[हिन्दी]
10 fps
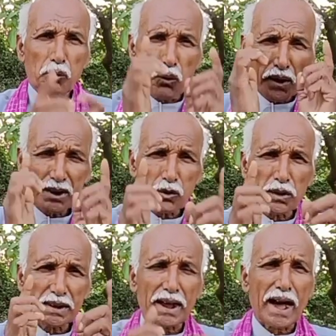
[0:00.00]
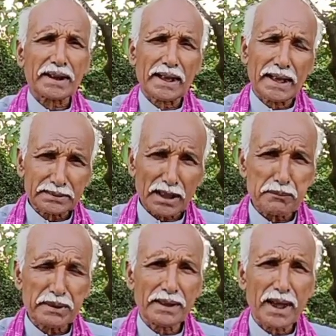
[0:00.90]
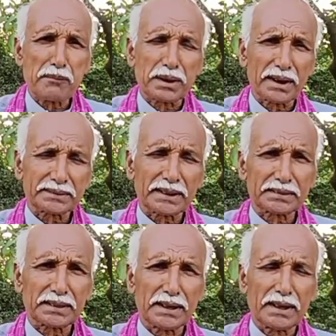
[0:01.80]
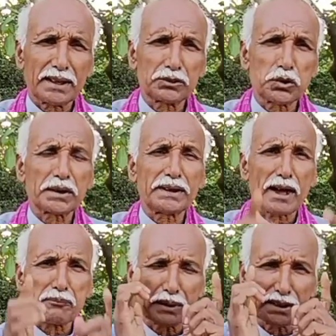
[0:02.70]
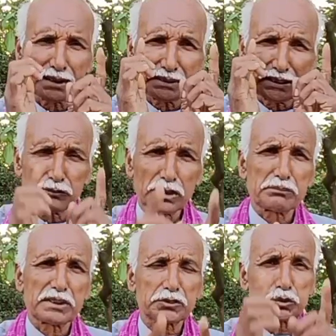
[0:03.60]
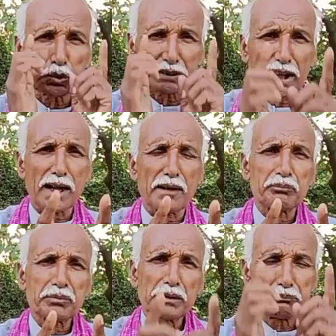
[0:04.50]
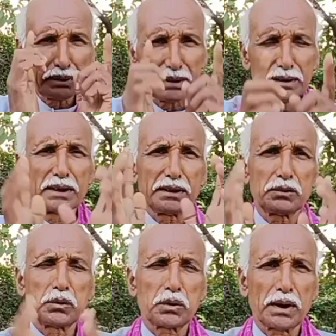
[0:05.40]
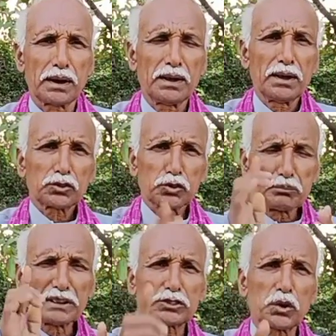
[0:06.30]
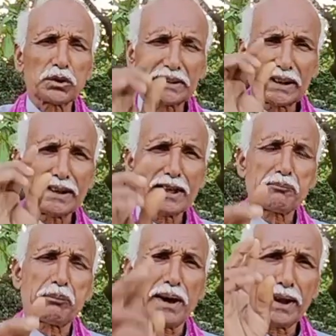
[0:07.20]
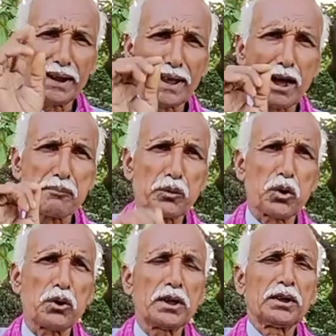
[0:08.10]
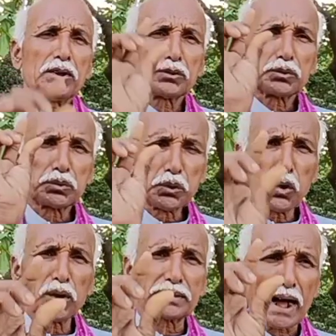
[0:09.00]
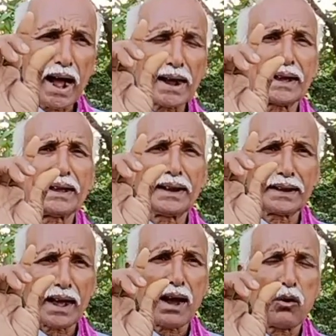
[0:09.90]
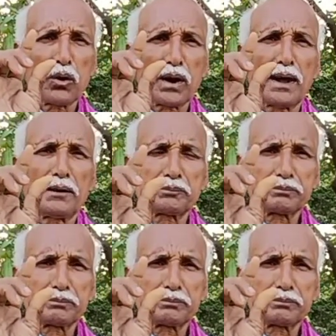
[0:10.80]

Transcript: कोई कोई कार्य ऐसा भी आप कर सकते हैं जो कि आपने जीवन में सोचा भी नहीं होगा तो मित्रों चलिए पहले आपको दो धागे लेना होगा